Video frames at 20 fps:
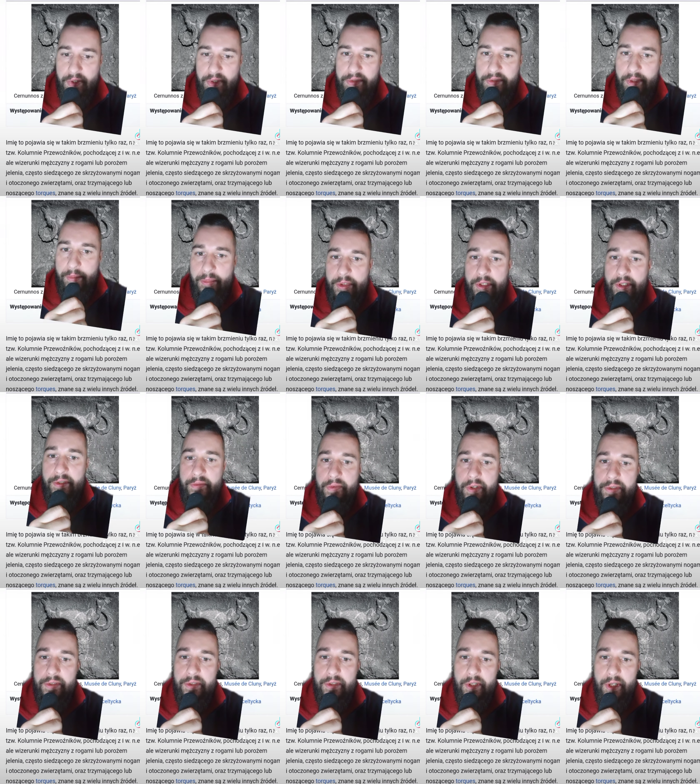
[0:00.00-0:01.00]
Sama
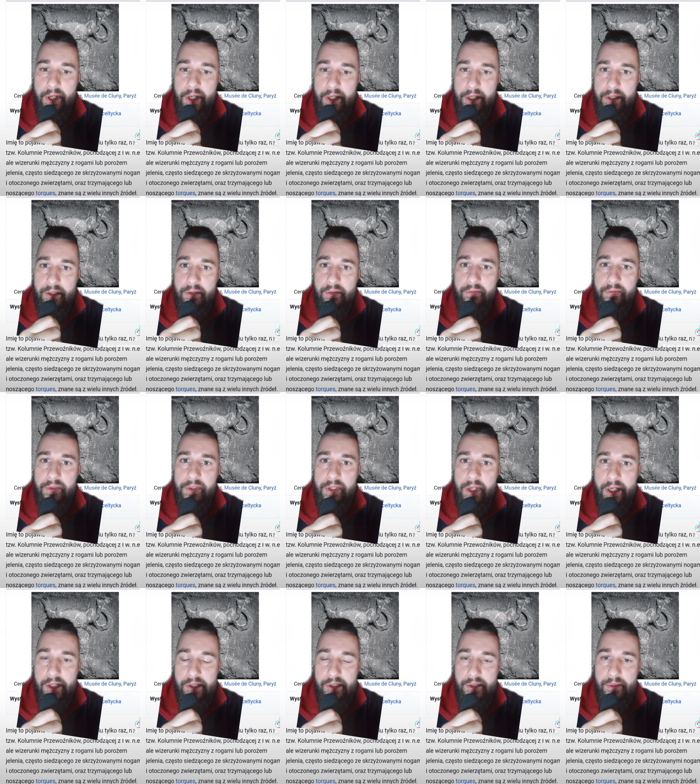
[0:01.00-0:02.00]
nazwa CERN
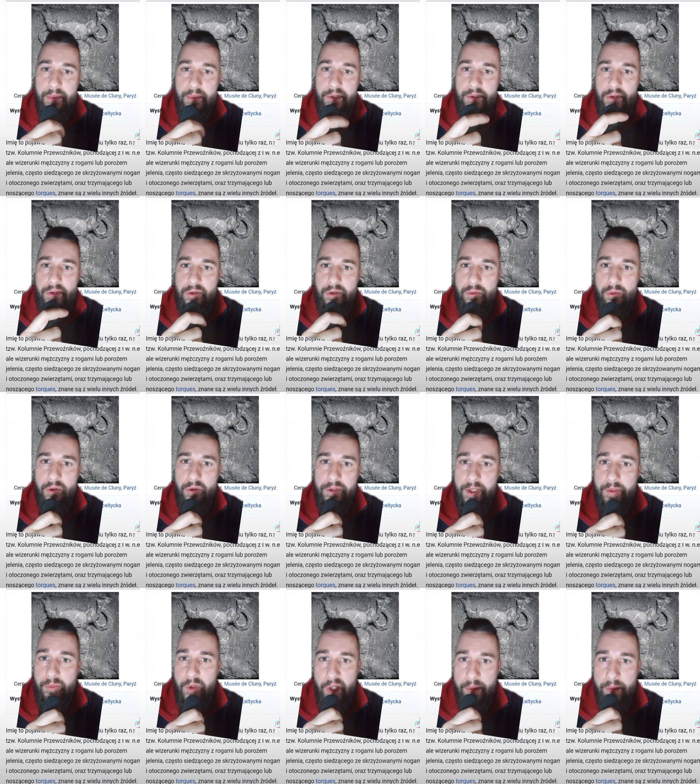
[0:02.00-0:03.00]
wydaje się być
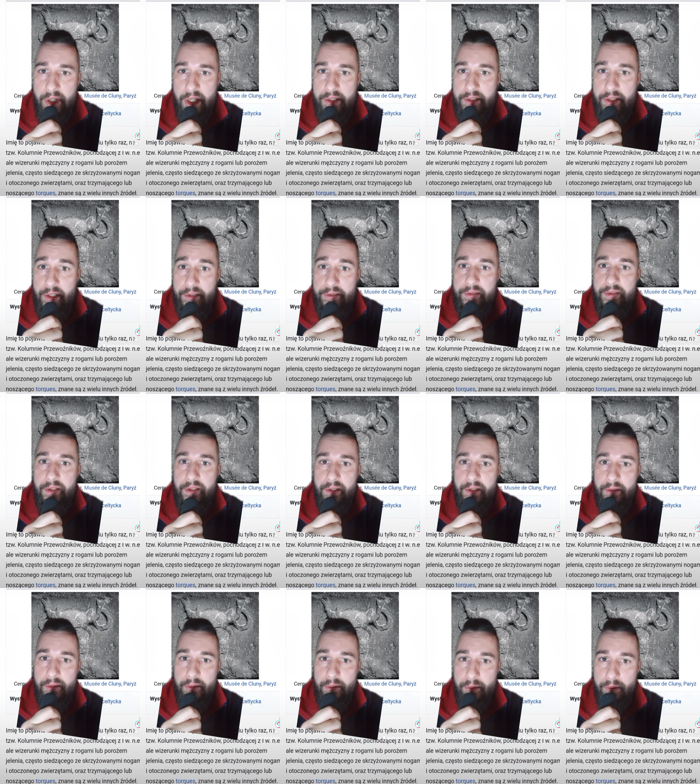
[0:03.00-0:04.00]
członem imienia
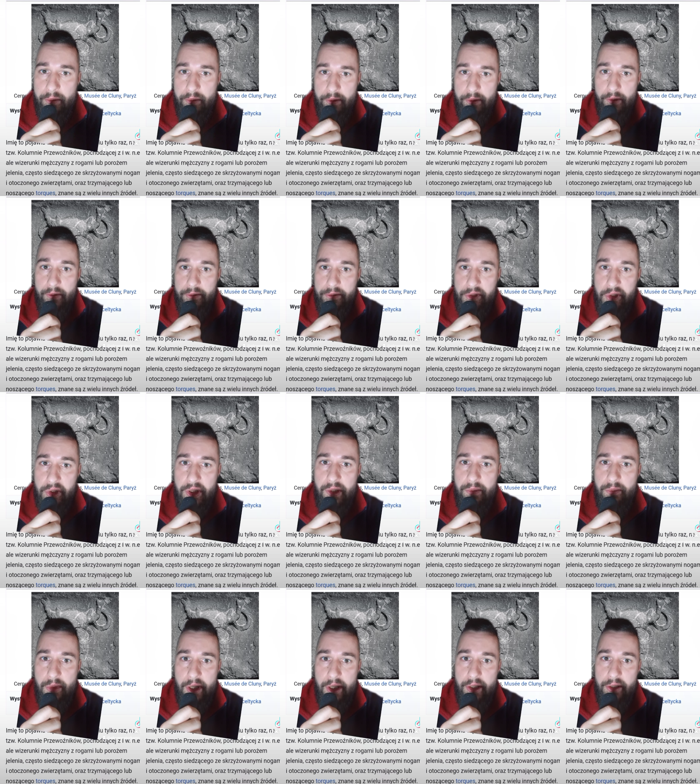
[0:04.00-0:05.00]
CERN Unos,
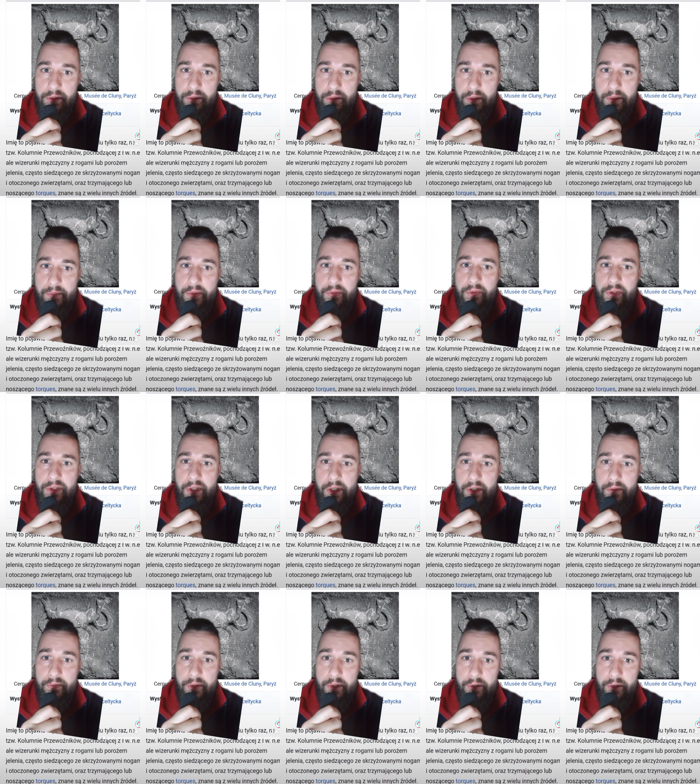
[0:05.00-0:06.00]
imię, którym
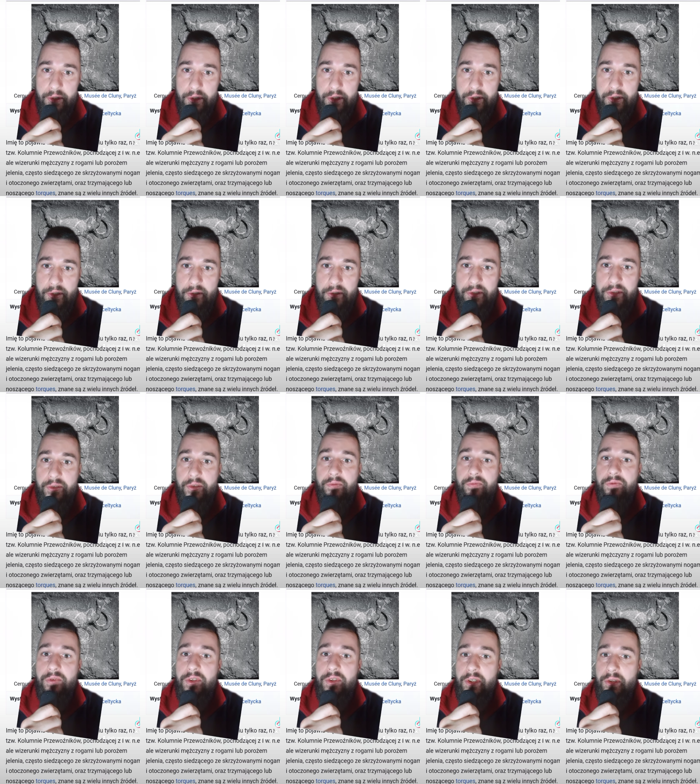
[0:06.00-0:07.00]
zwyczajowo określone
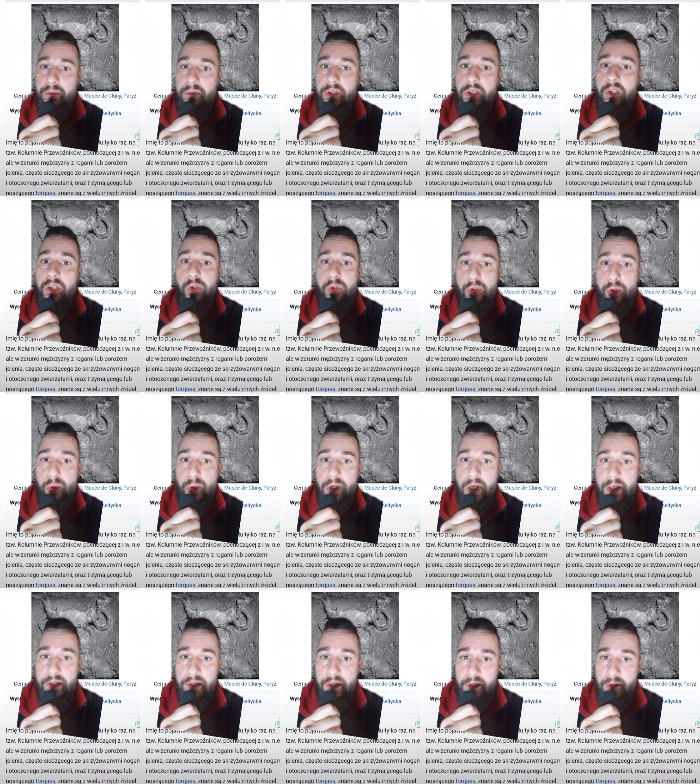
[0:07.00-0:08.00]
są wizerunki
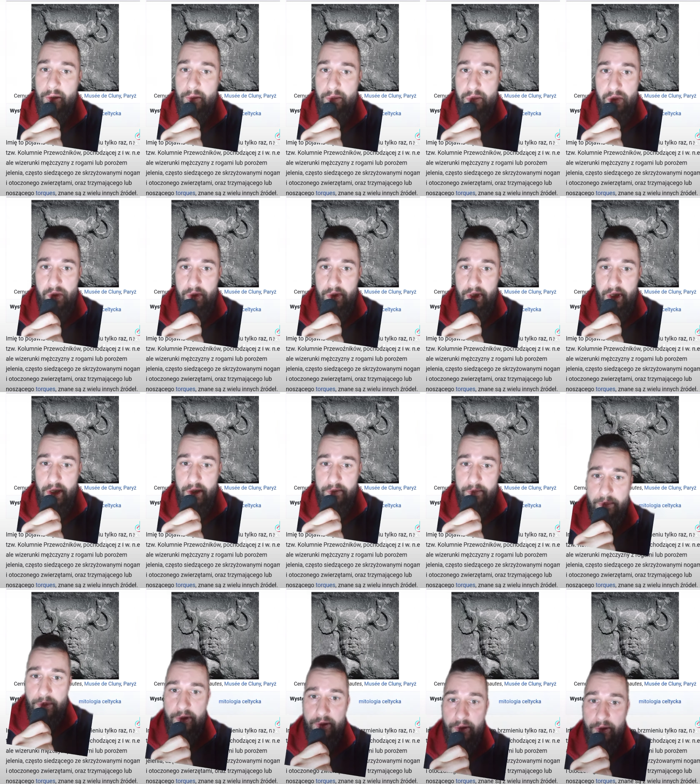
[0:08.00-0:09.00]
rogatego boga
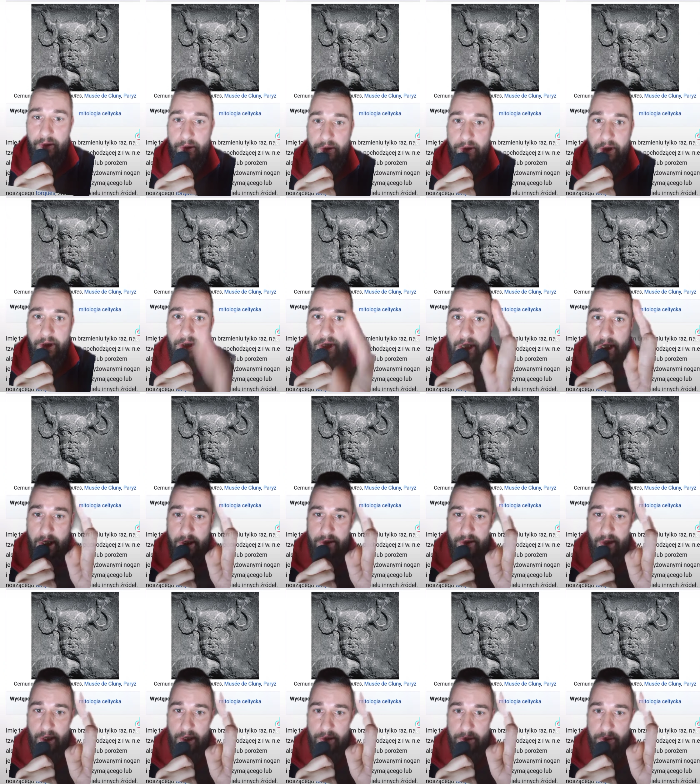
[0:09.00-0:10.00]
w mitologii
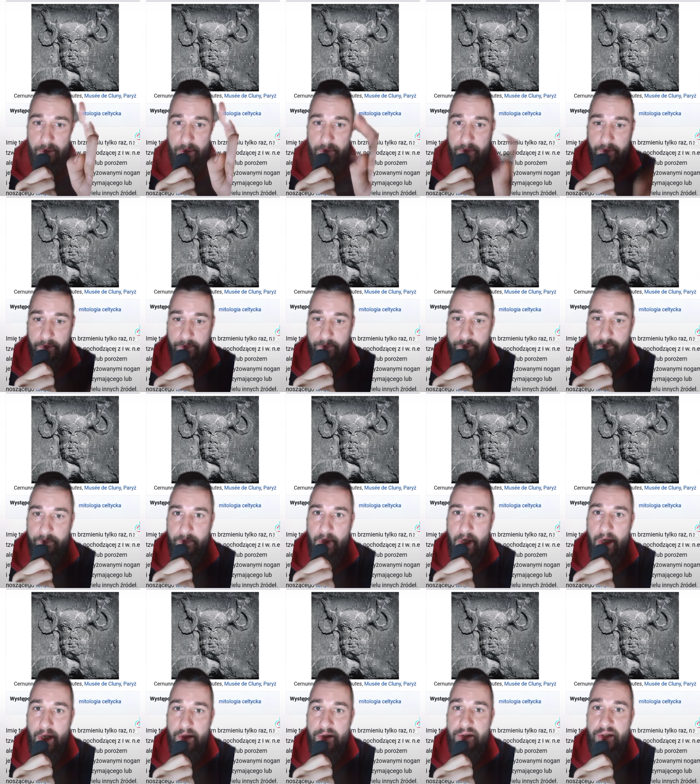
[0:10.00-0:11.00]
Celtów.
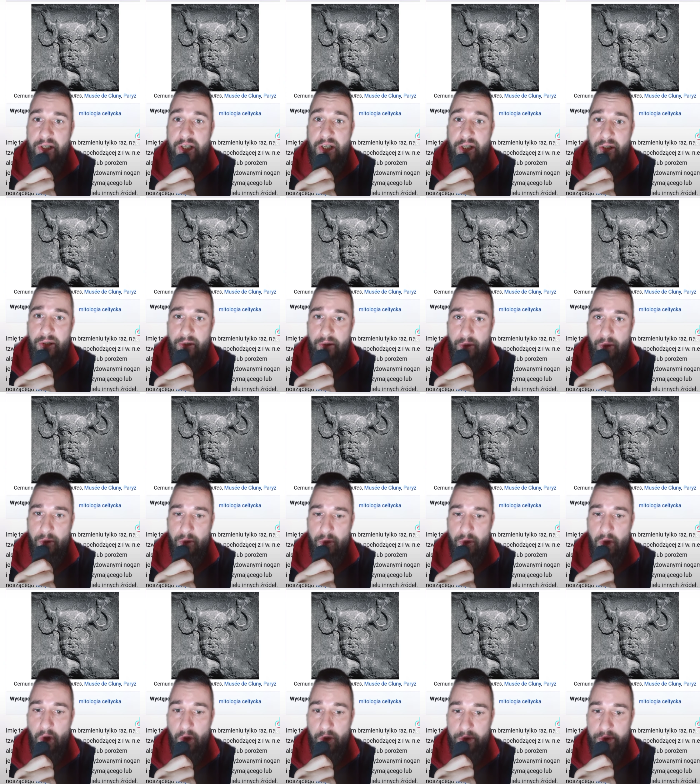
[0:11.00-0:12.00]
CERN
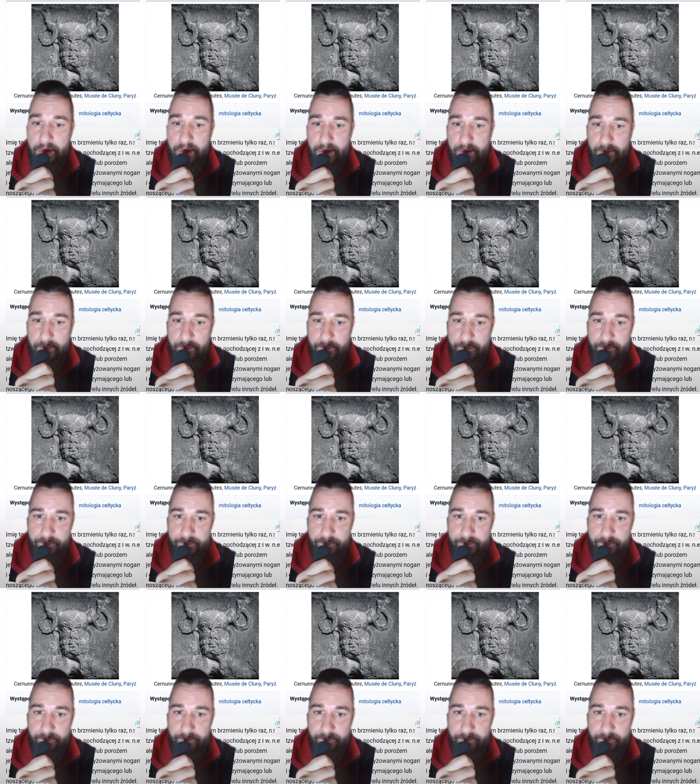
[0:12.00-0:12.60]
Unos.